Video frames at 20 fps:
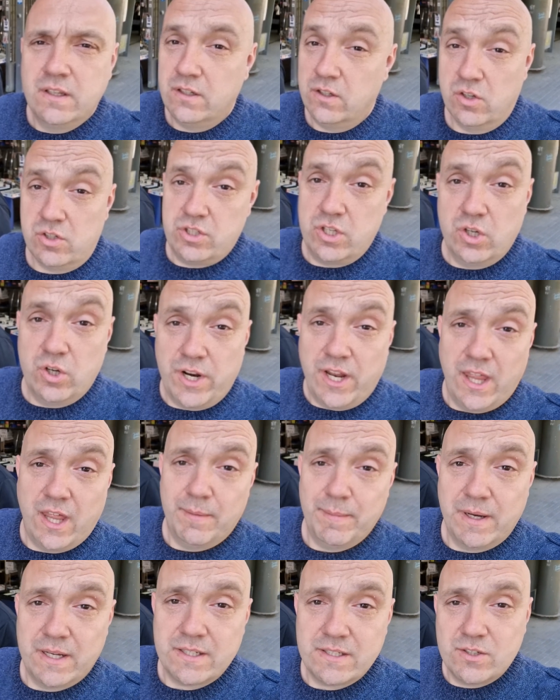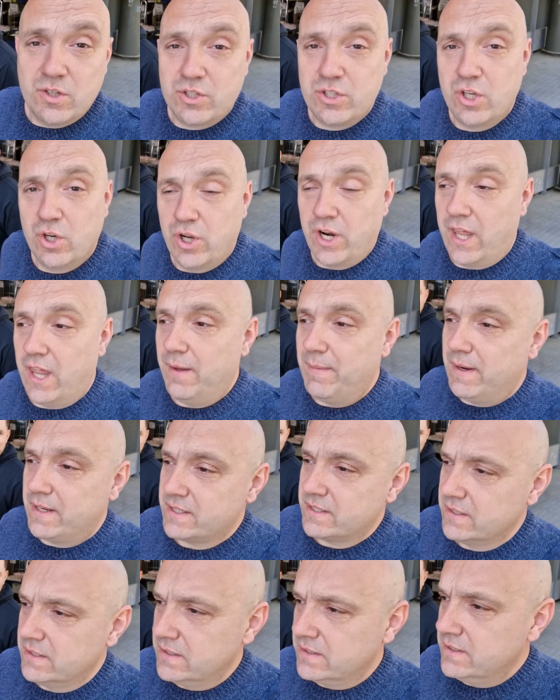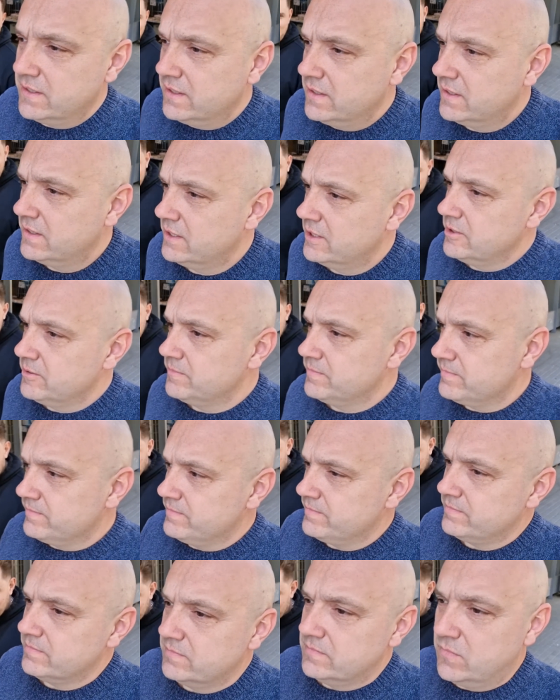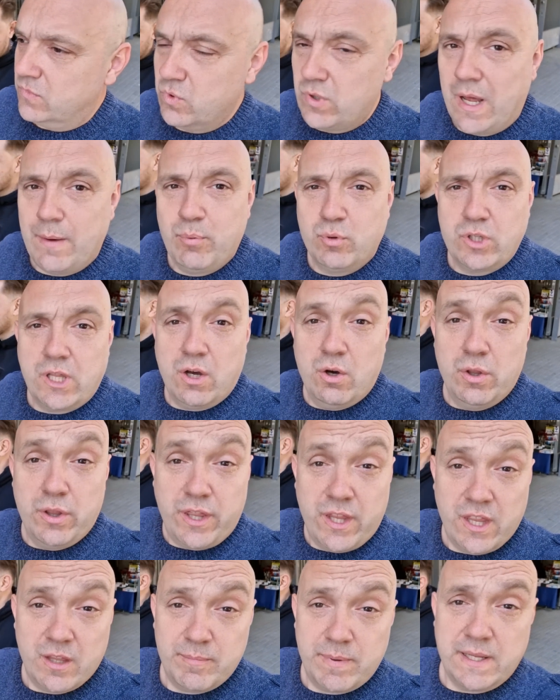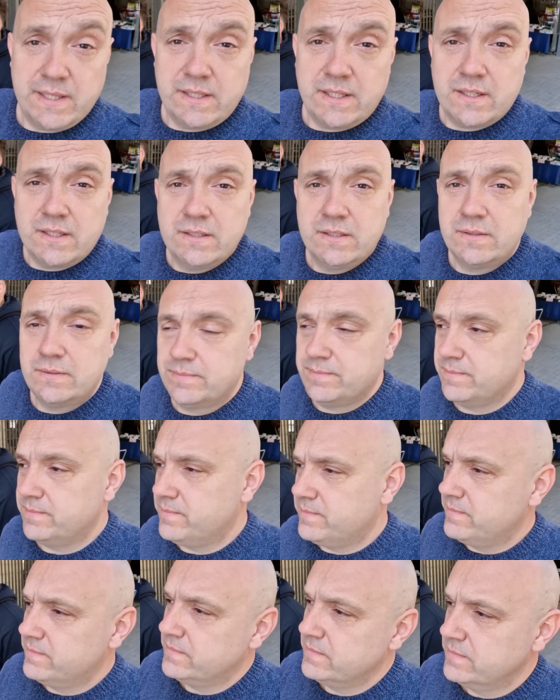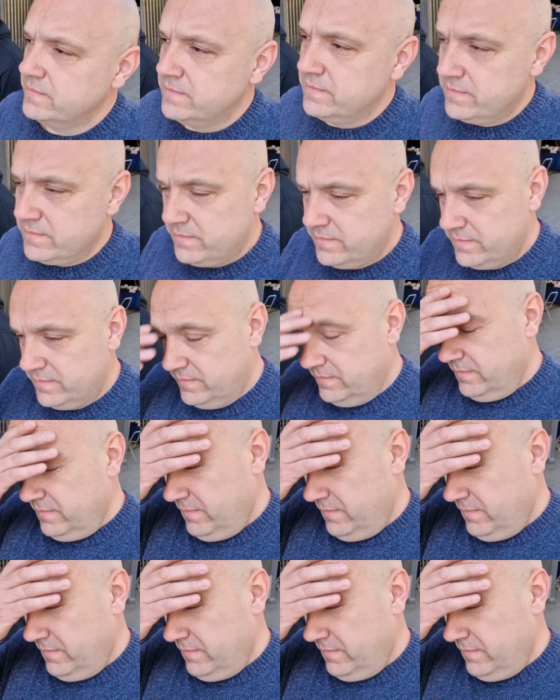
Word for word: No os digo nada más, no os digo nada más. Hazme caso que no perderás. Una puta onza de plata. De verdad.